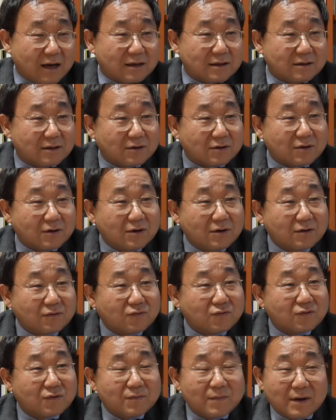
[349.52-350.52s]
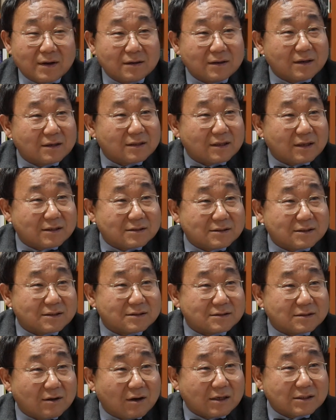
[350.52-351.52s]
여러 궁금한 거에 대해서
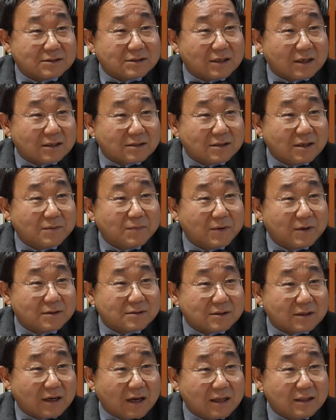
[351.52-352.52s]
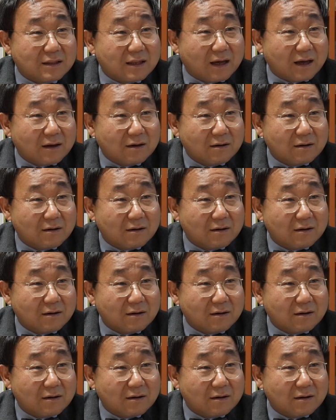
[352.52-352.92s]
이제 확실하게 설명을 제가 했나요?